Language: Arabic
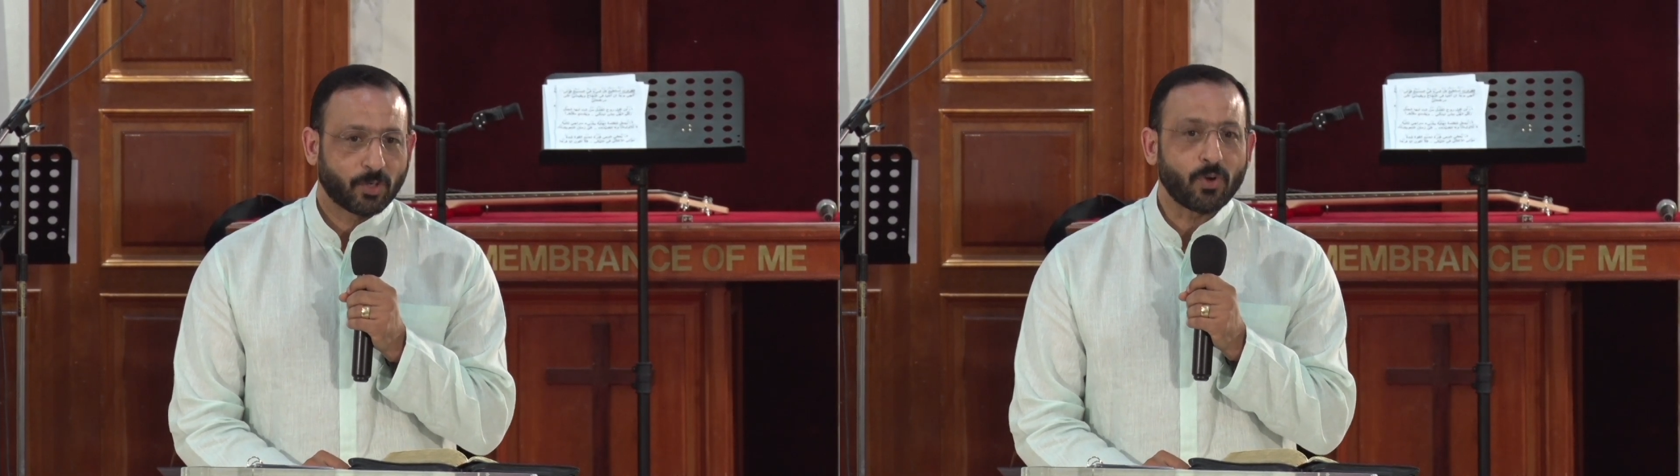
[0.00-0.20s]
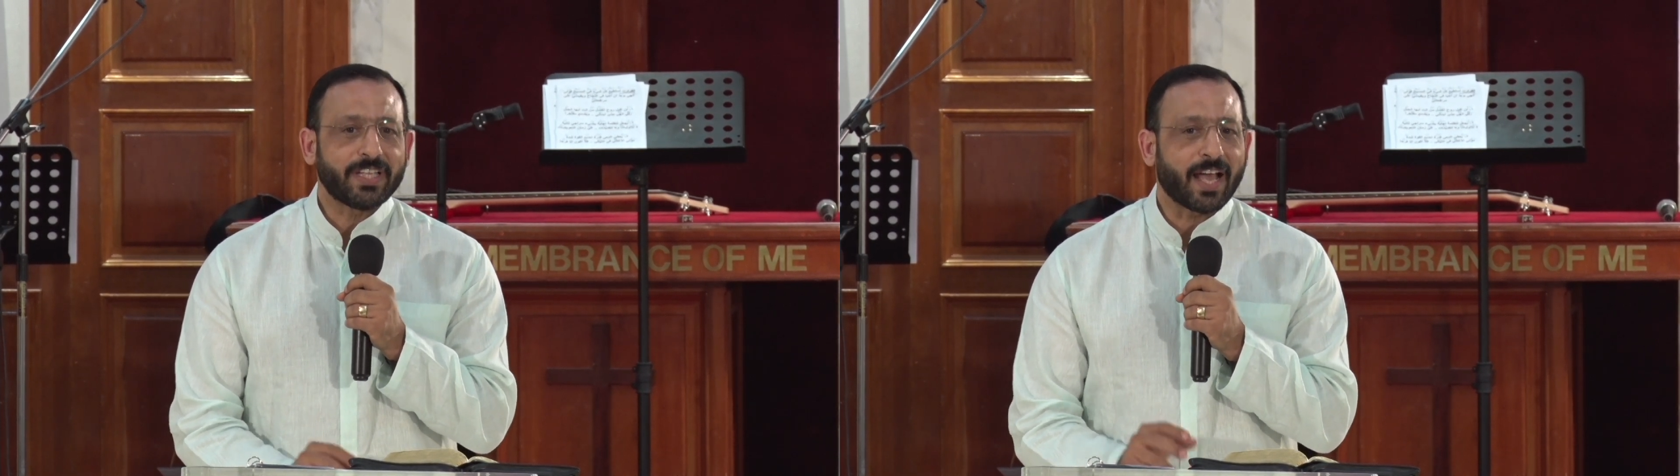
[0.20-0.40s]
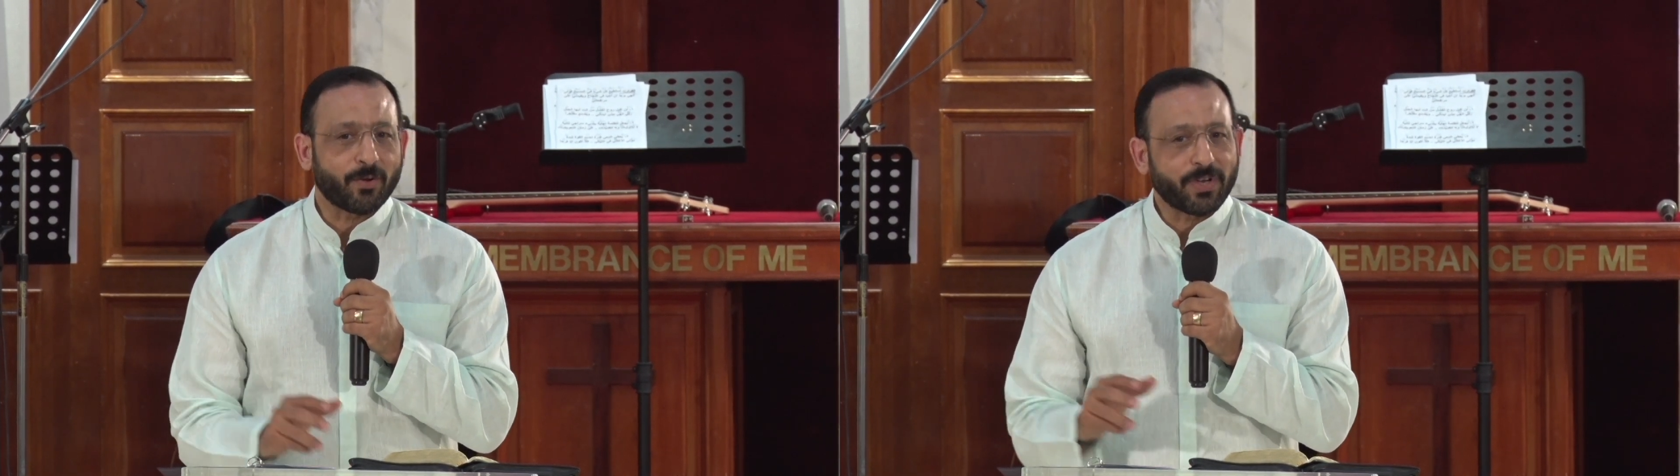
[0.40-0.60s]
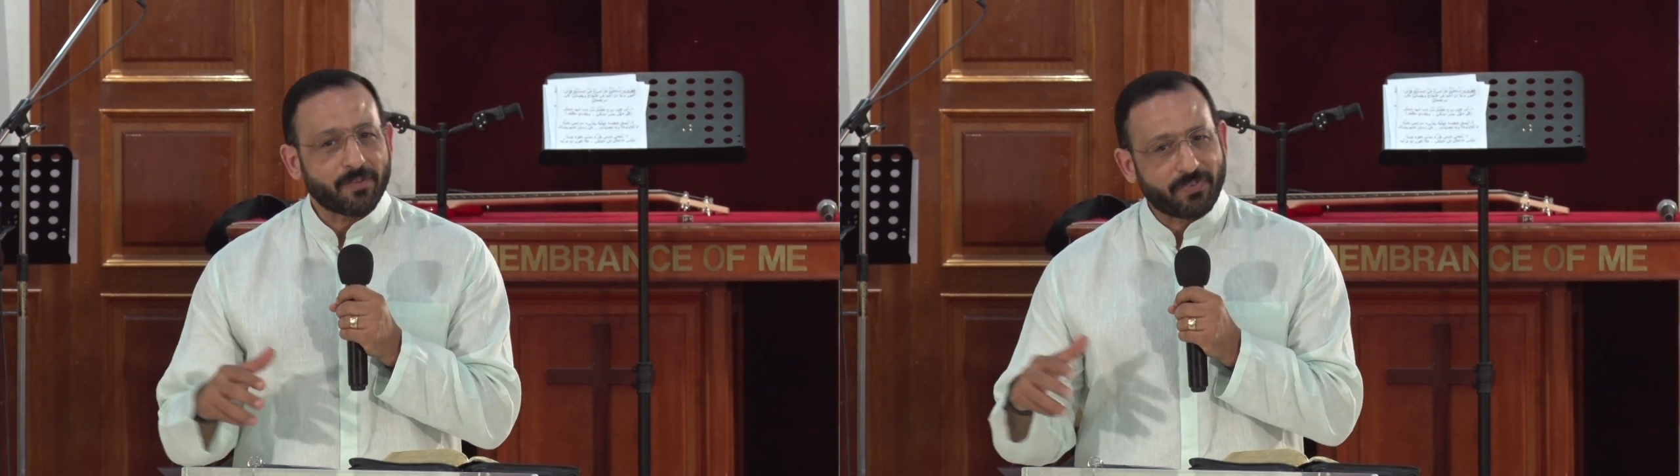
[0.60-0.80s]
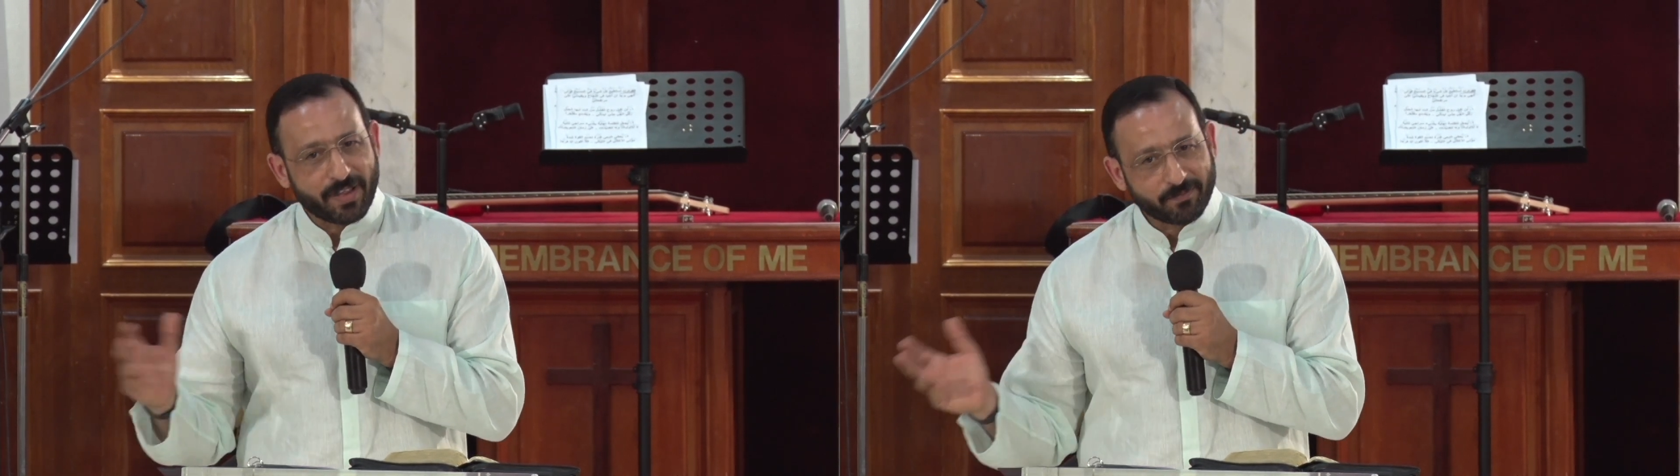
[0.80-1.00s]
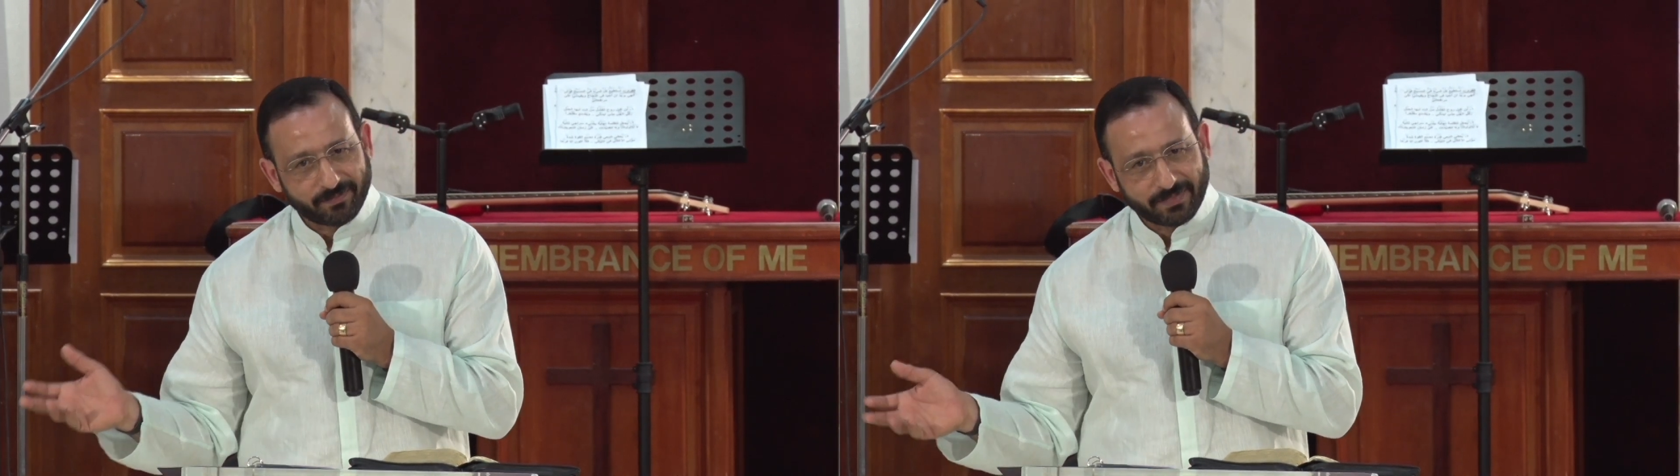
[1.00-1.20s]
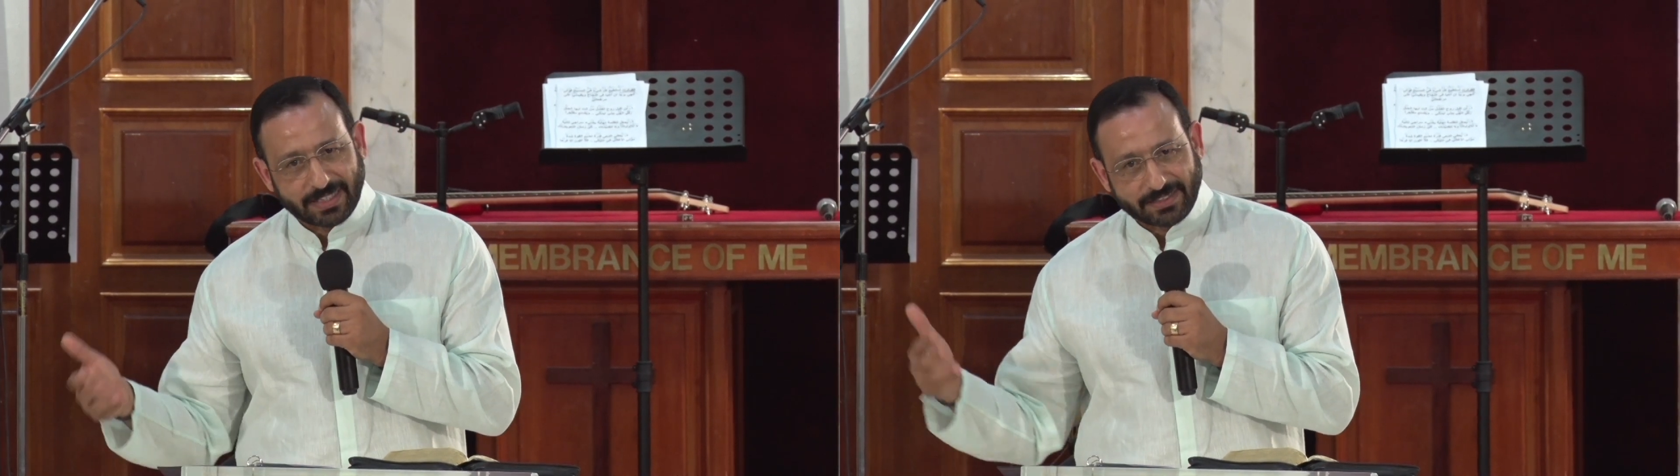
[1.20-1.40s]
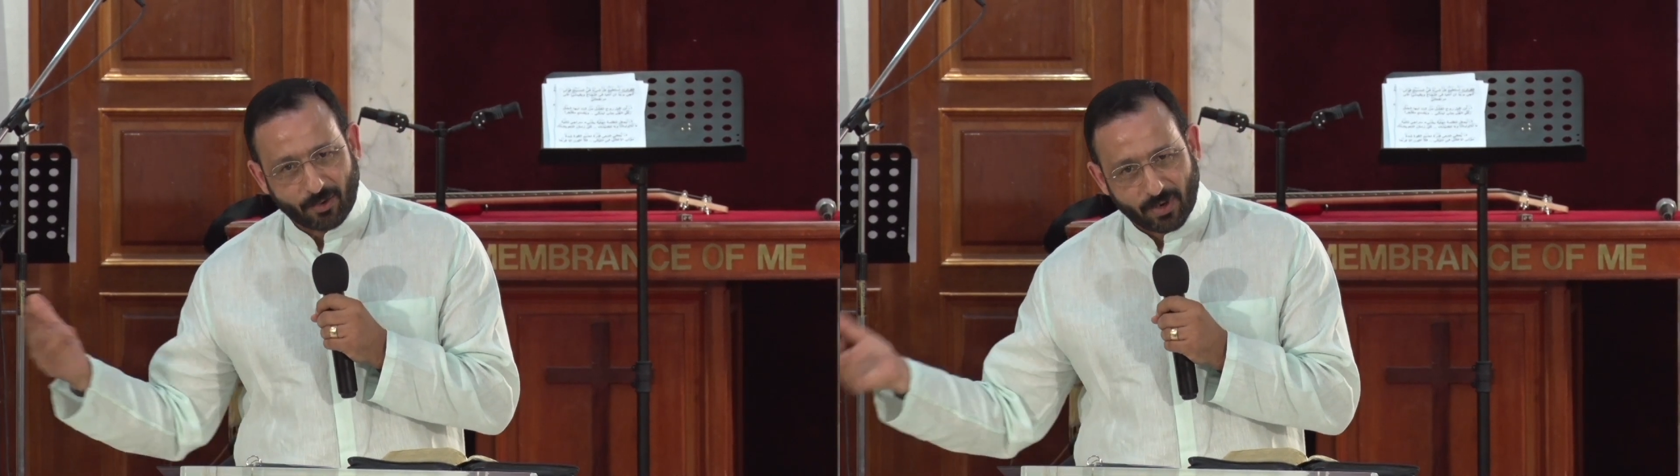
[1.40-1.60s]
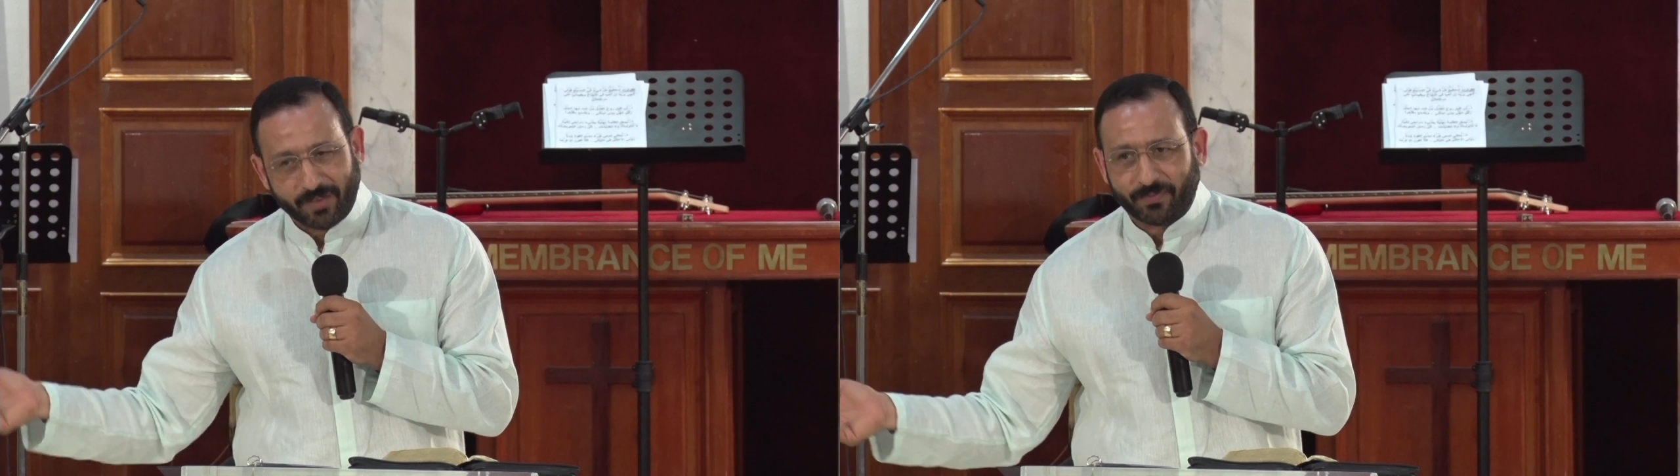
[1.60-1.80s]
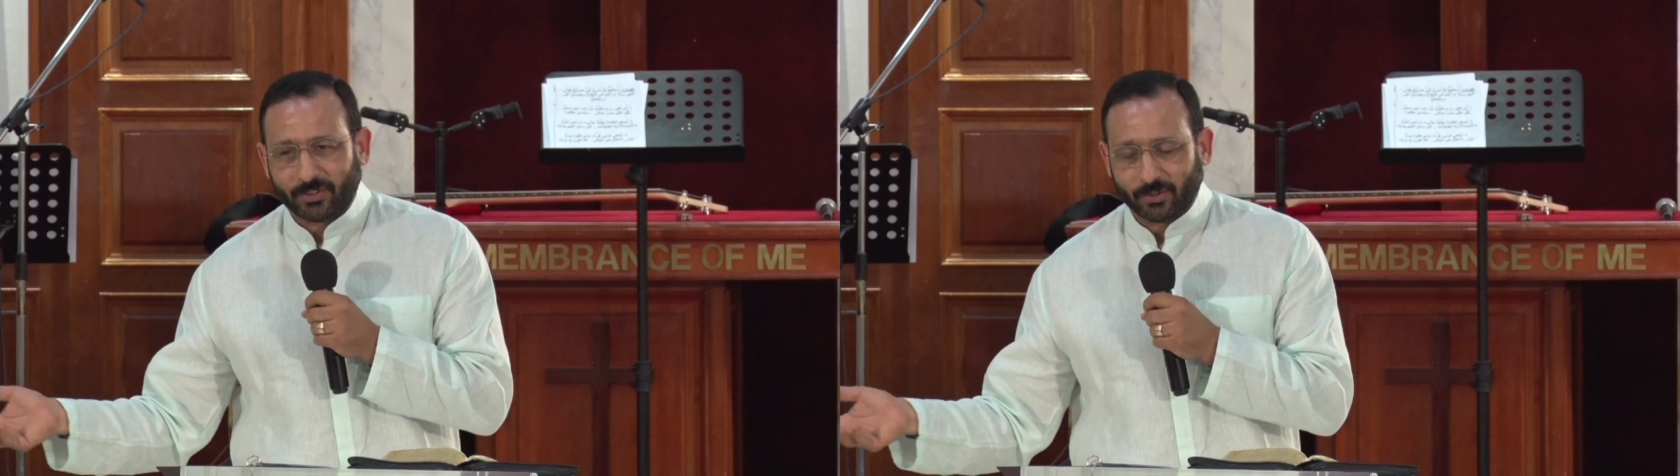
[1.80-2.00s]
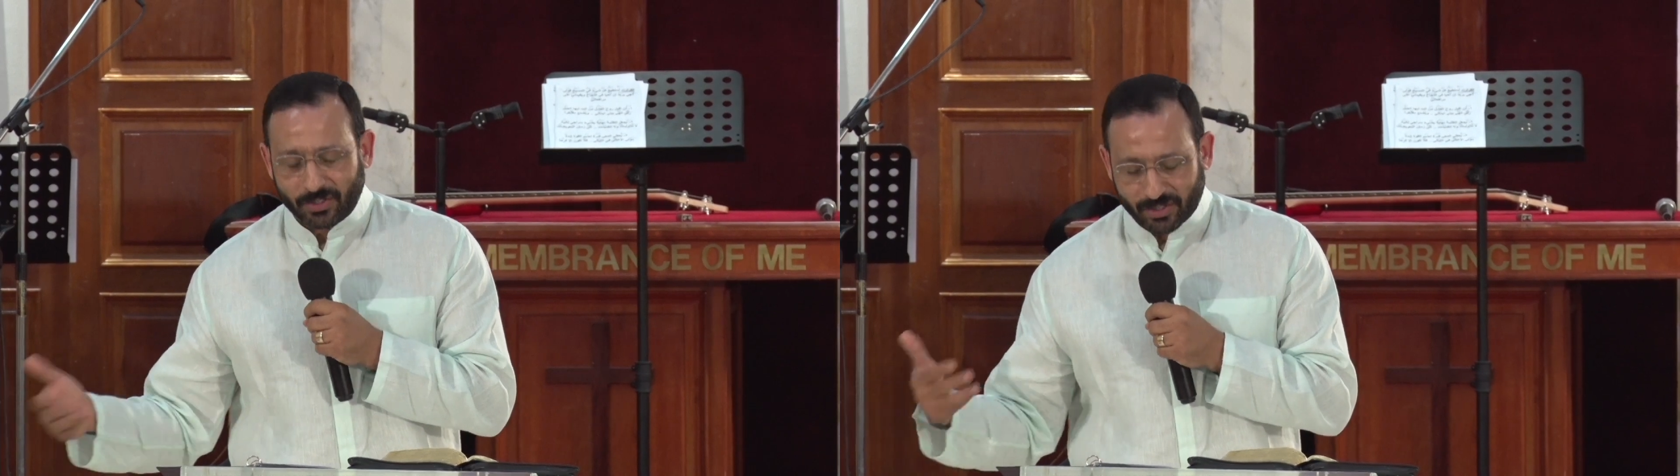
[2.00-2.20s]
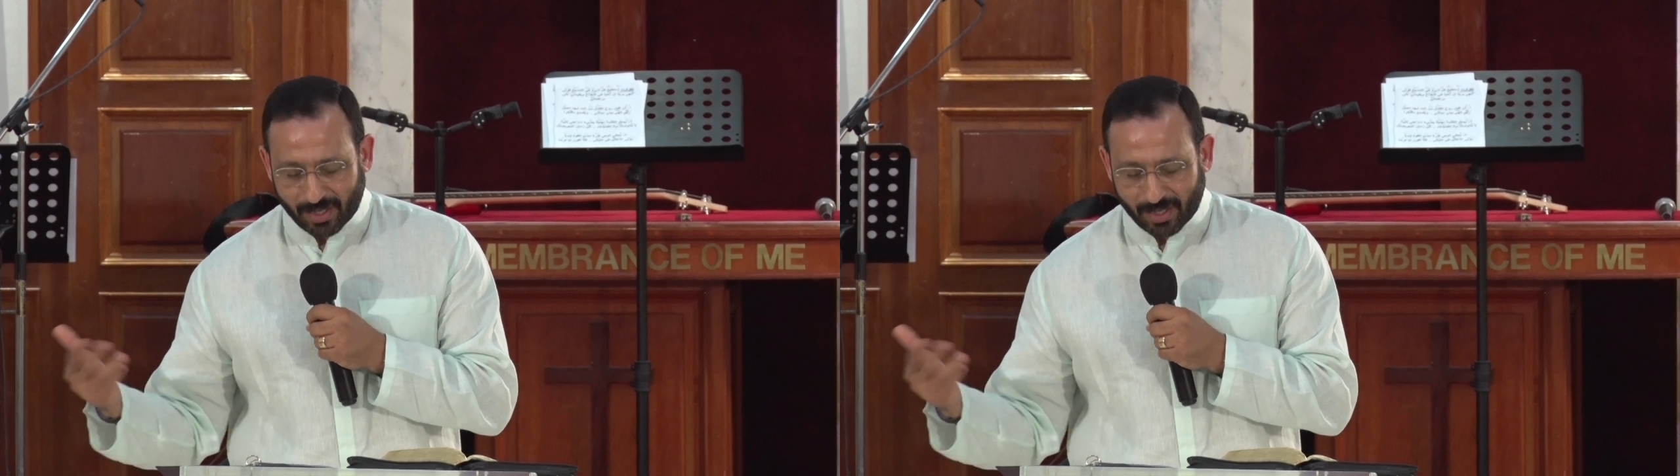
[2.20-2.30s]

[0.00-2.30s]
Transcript: كل دي عناوين افلام نازله قريب في السوق ان